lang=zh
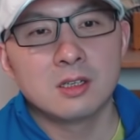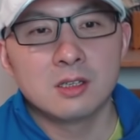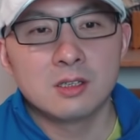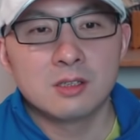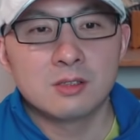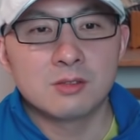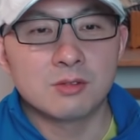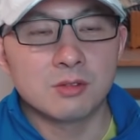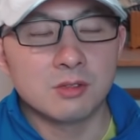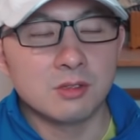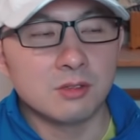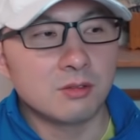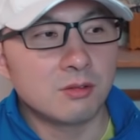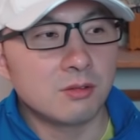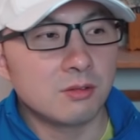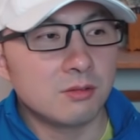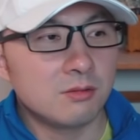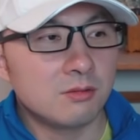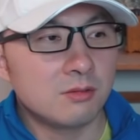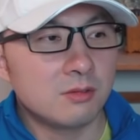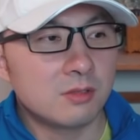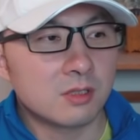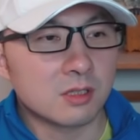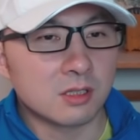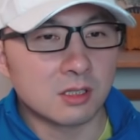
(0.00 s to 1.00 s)
所以对
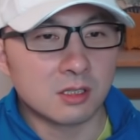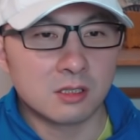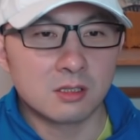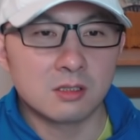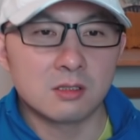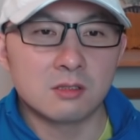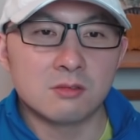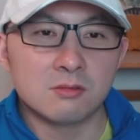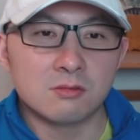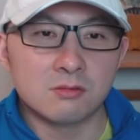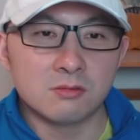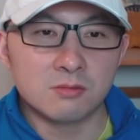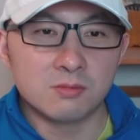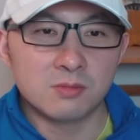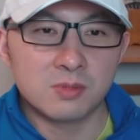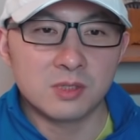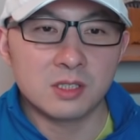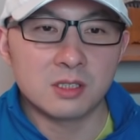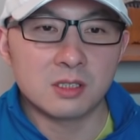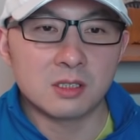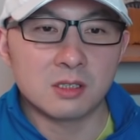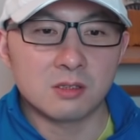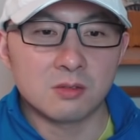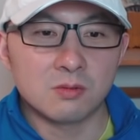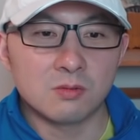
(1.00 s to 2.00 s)
于整个的舞弊
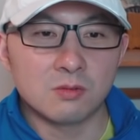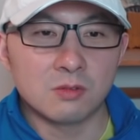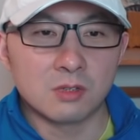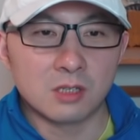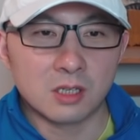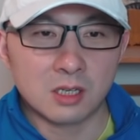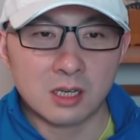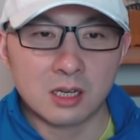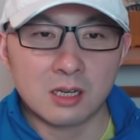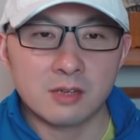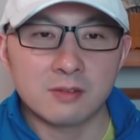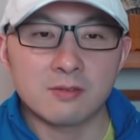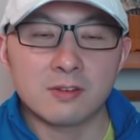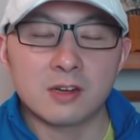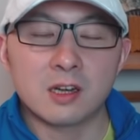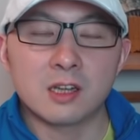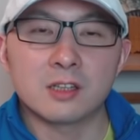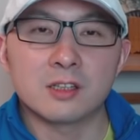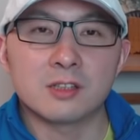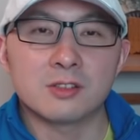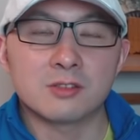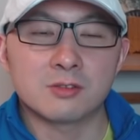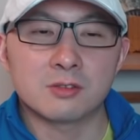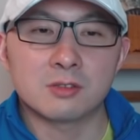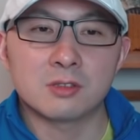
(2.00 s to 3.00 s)
的，我的看法
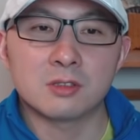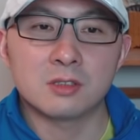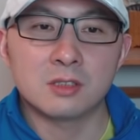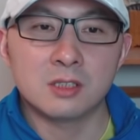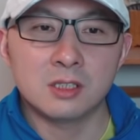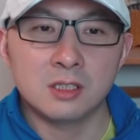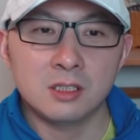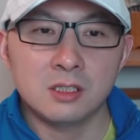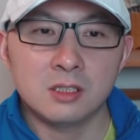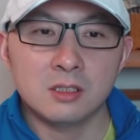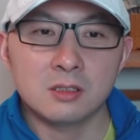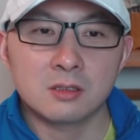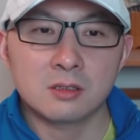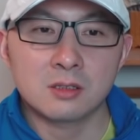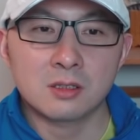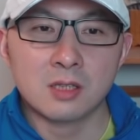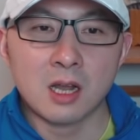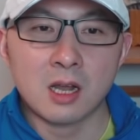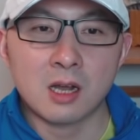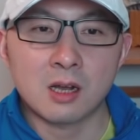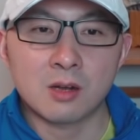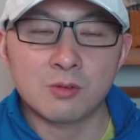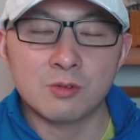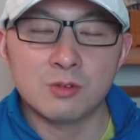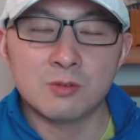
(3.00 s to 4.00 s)
呢，就是第一，
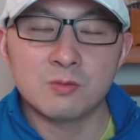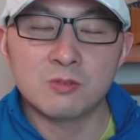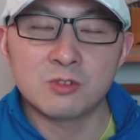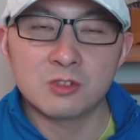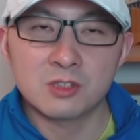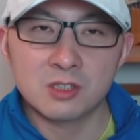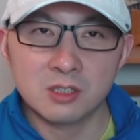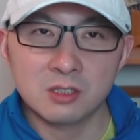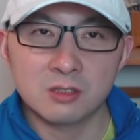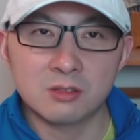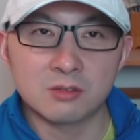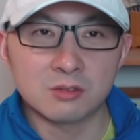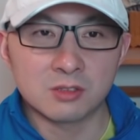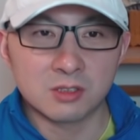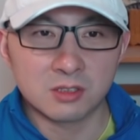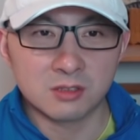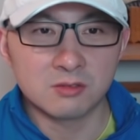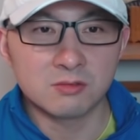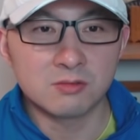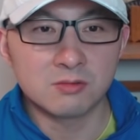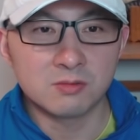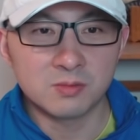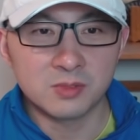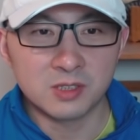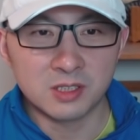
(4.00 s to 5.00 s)
大规模系统
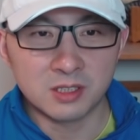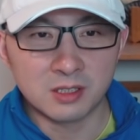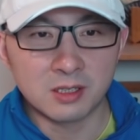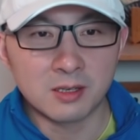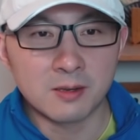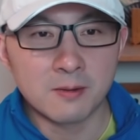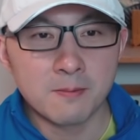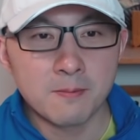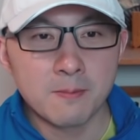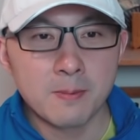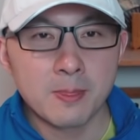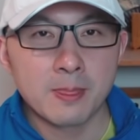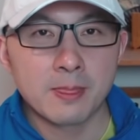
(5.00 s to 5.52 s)
性舞弊呢，